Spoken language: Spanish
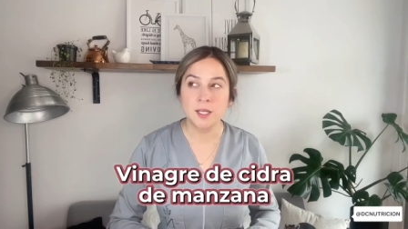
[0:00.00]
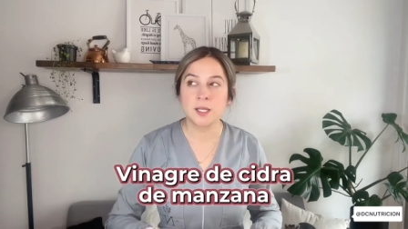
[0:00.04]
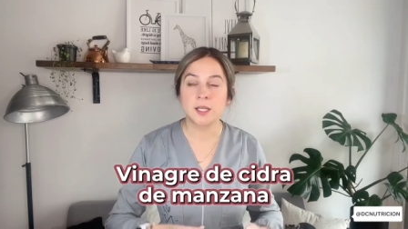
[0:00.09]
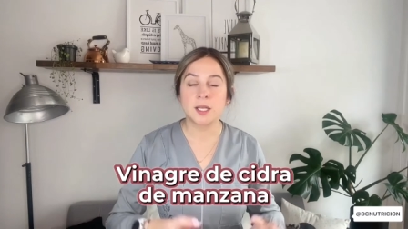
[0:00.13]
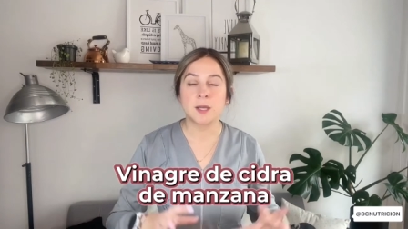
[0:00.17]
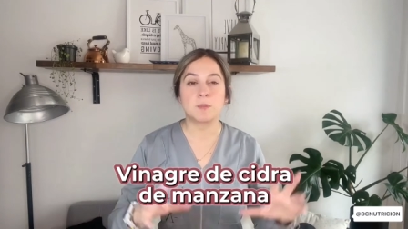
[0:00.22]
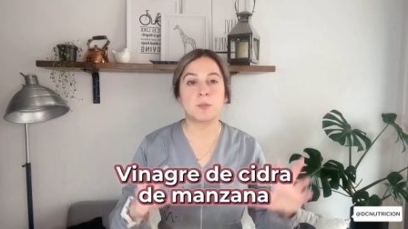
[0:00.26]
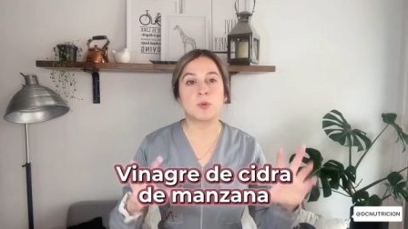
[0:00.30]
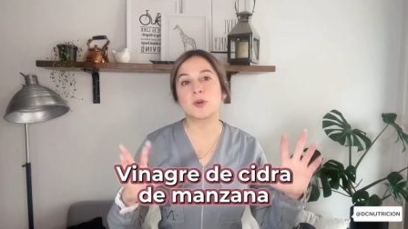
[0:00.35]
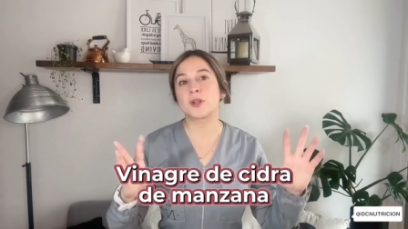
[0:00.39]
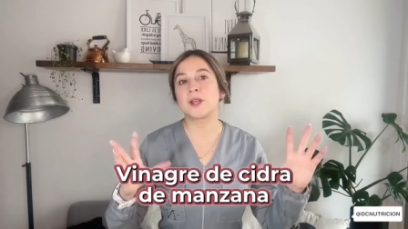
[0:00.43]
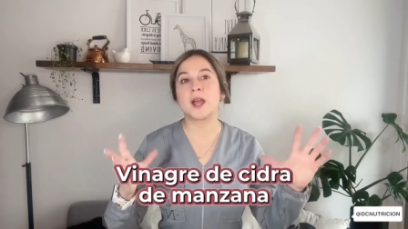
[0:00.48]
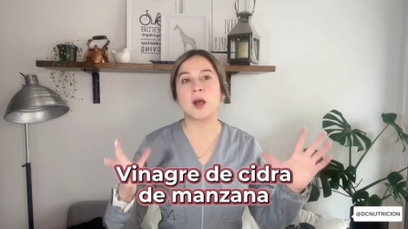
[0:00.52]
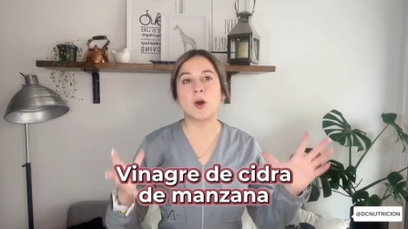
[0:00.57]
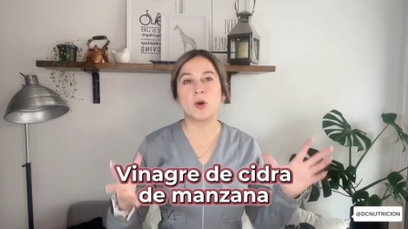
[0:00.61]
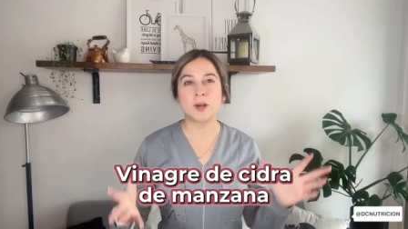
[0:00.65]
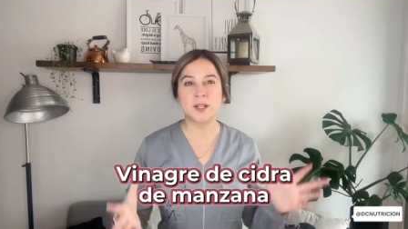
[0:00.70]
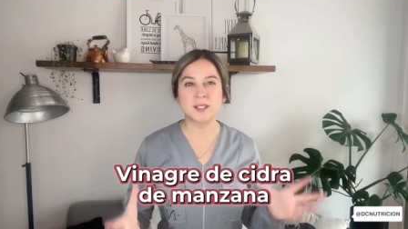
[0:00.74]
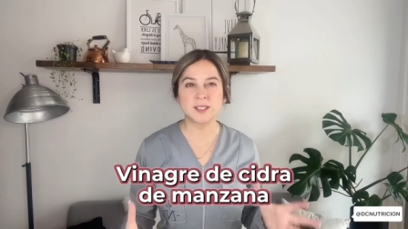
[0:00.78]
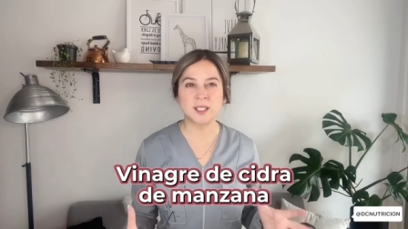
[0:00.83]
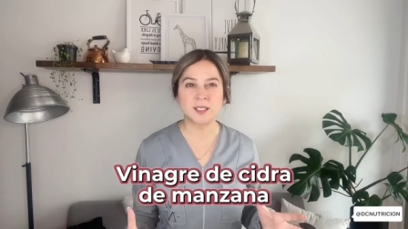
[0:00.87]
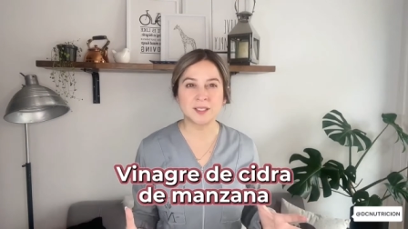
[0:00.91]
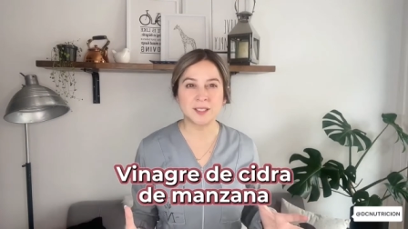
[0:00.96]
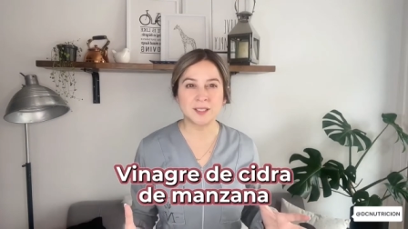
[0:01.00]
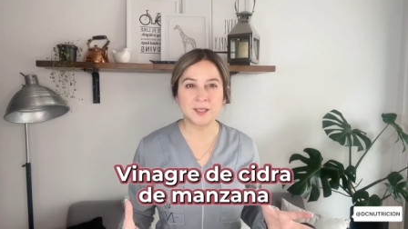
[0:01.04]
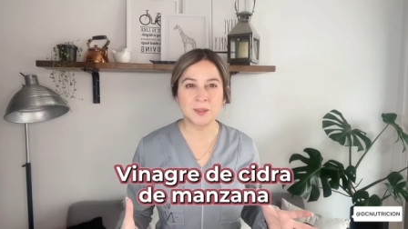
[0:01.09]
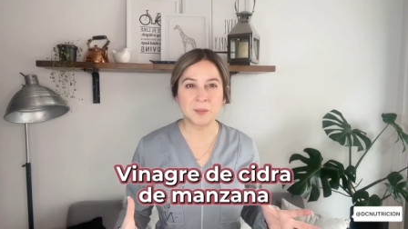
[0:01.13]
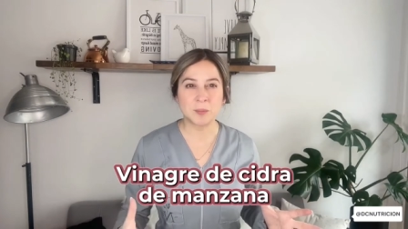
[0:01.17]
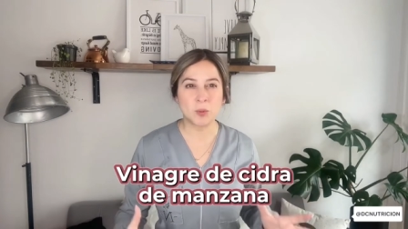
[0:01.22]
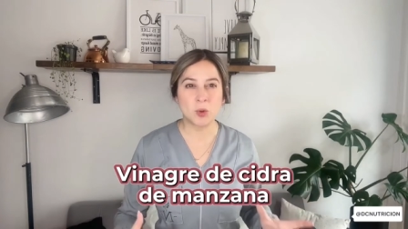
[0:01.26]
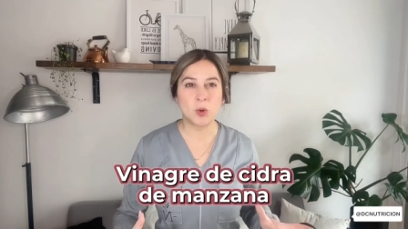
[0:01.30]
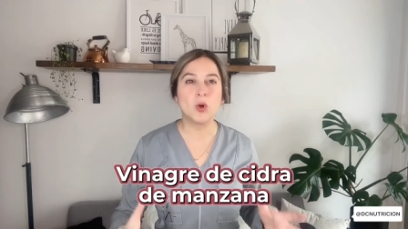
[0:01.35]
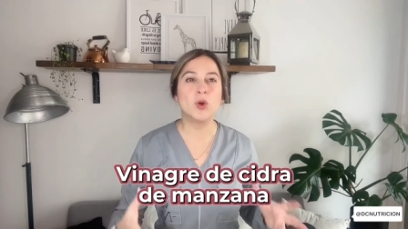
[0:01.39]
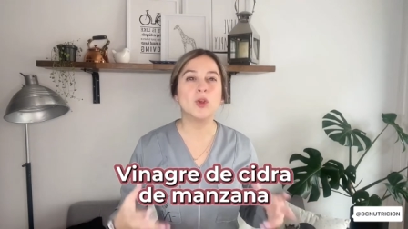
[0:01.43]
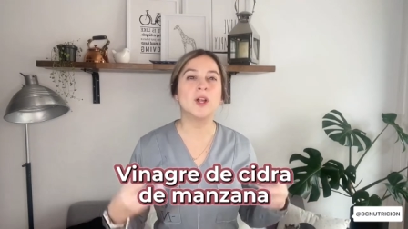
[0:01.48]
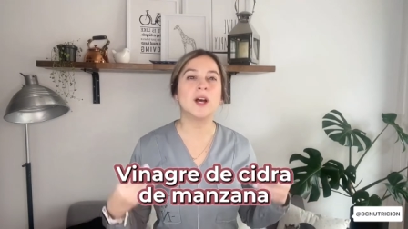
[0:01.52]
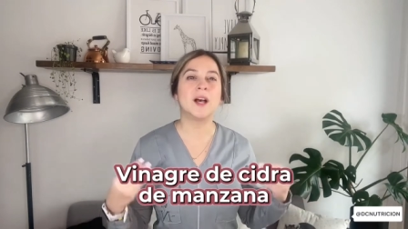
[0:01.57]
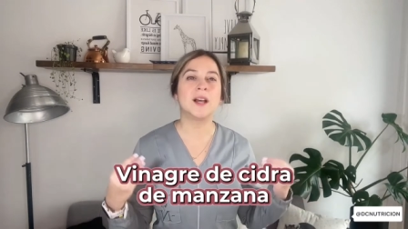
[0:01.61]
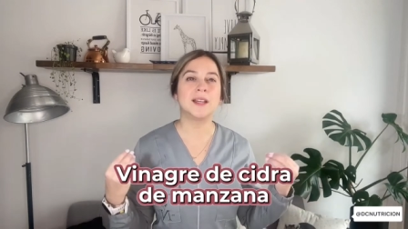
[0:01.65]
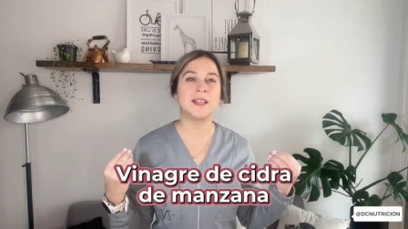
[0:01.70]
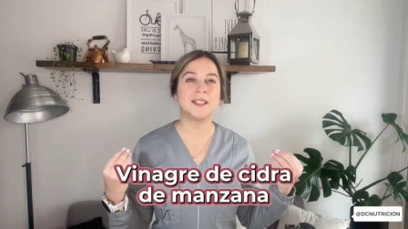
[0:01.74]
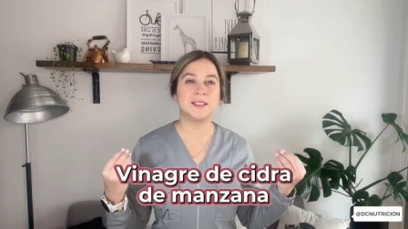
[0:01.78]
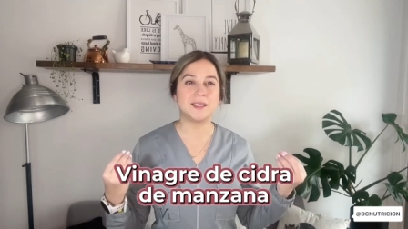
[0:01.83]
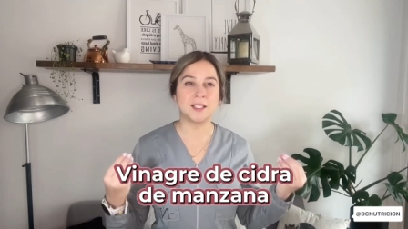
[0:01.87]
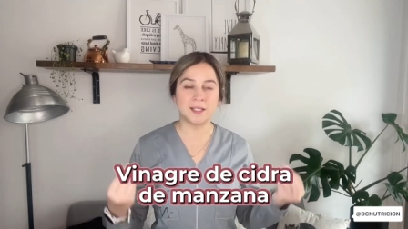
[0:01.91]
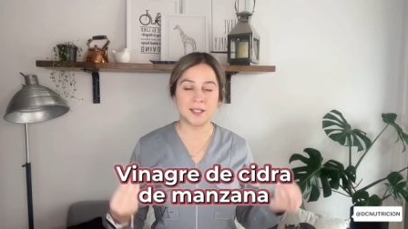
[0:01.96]
Que porque ahora está tan de moda
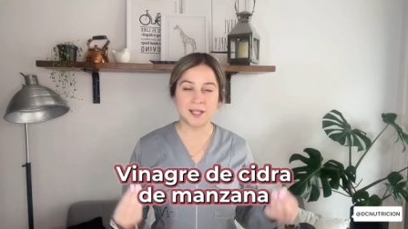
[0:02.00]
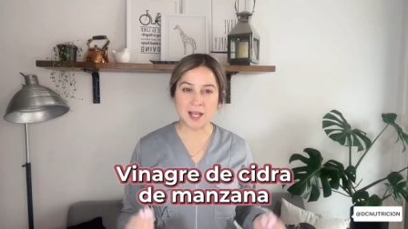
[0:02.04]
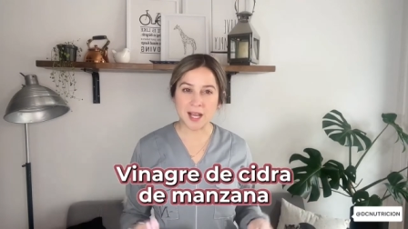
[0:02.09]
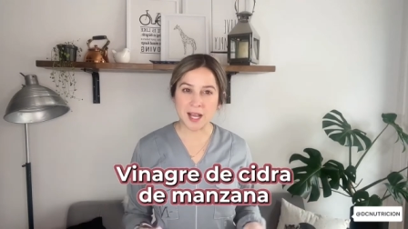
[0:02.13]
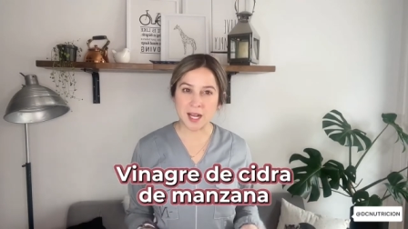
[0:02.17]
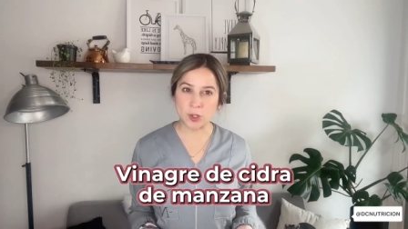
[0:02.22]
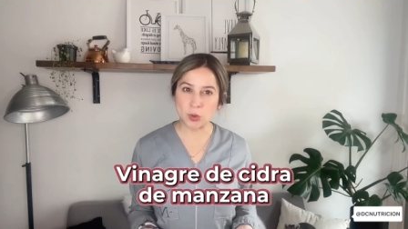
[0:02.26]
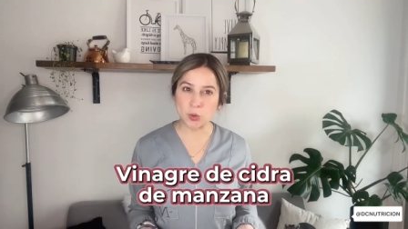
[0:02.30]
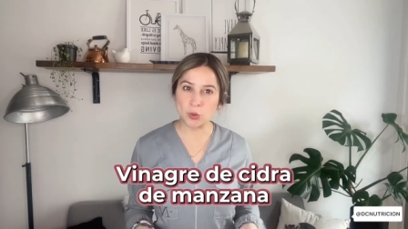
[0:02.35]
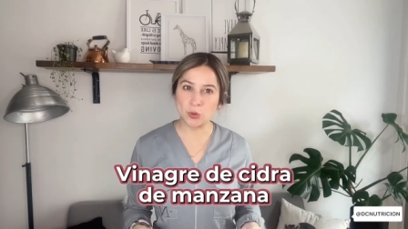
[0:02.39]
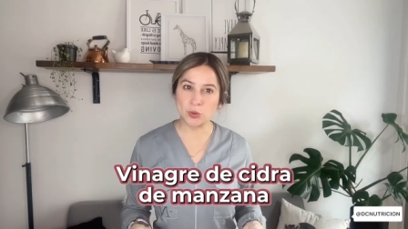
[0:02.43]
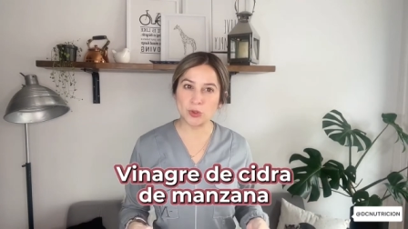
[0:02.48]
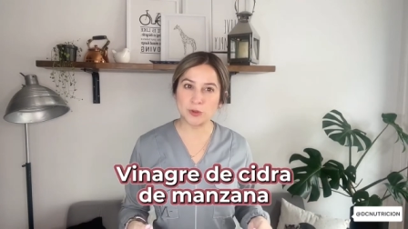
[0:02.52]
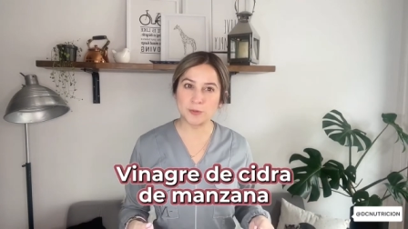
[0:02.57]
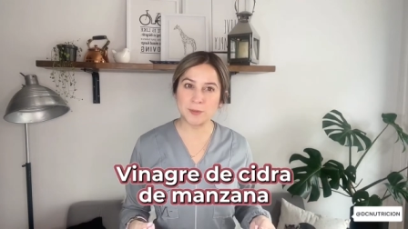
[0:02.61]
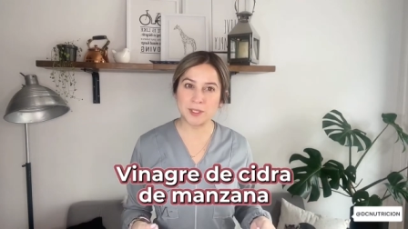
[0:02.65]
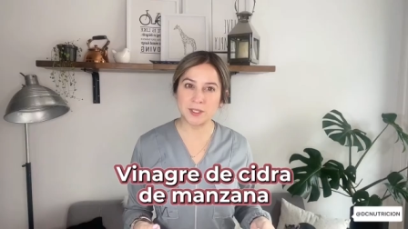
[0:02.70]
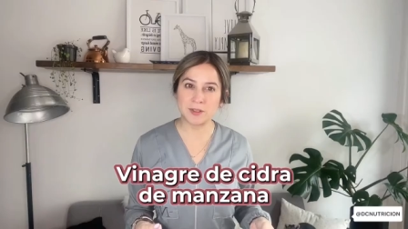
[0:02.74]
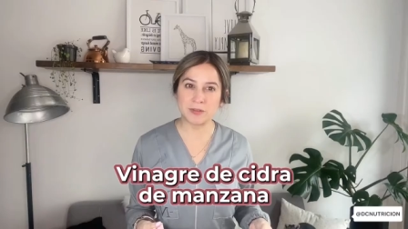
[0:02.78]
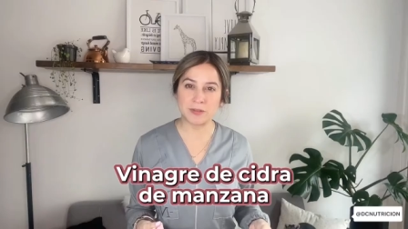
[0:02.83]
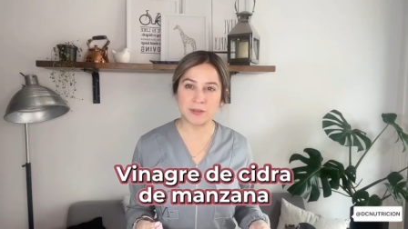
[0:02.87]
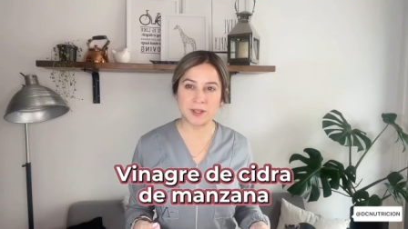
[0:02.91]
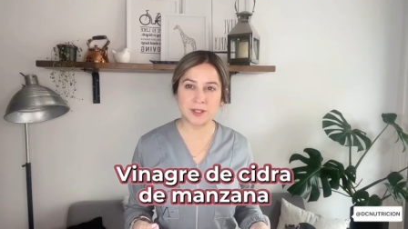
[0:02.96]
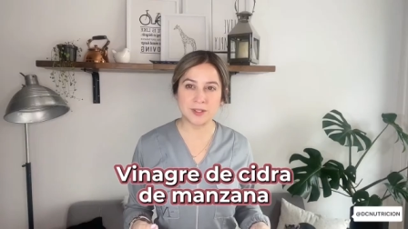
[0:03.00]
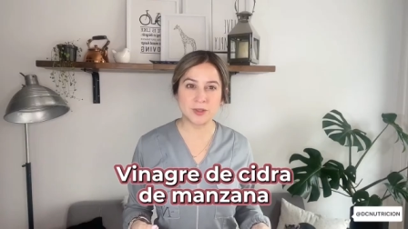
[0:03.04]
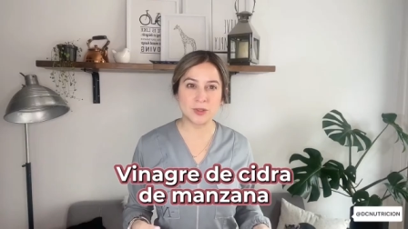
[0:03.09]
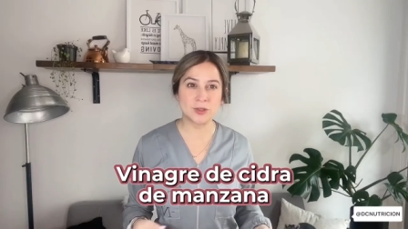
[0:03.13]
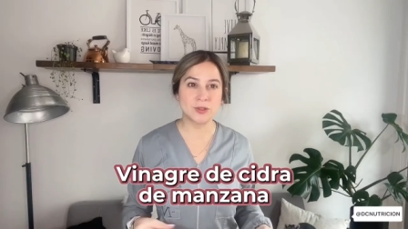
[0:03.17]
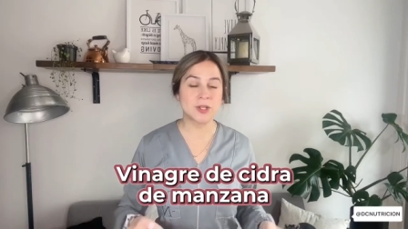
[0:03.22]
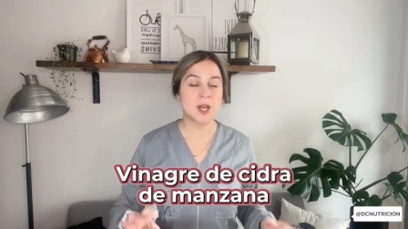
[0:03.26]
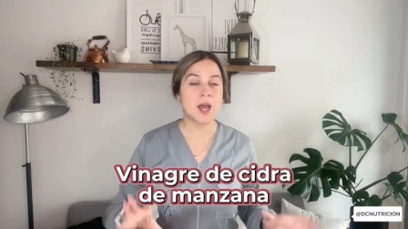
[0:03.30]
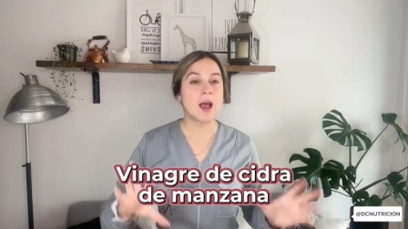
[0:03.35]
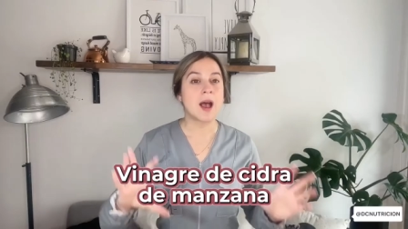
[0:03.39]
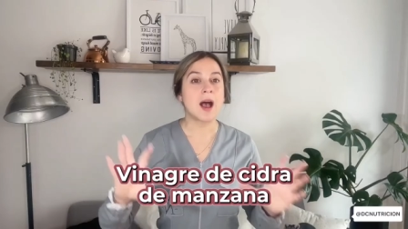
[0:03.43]
y tiene algunos beneficios,